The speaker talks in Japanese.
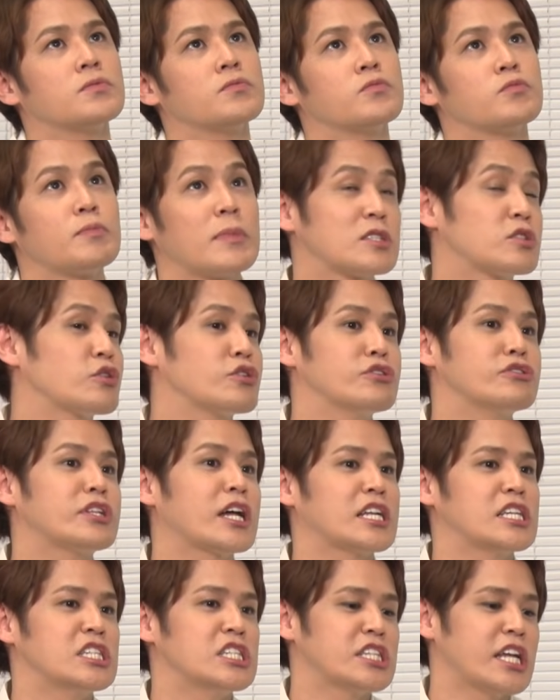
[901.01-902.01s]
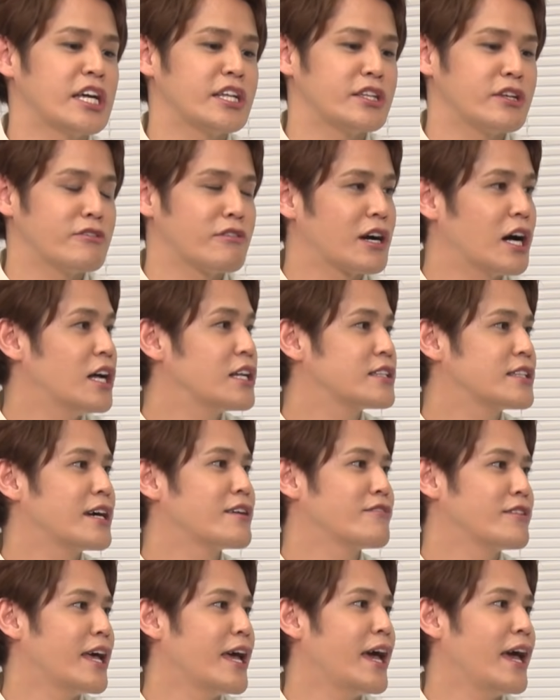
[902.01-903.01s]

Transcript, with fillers: うんまあ、そういう歌にしたいっていうのがあったので、は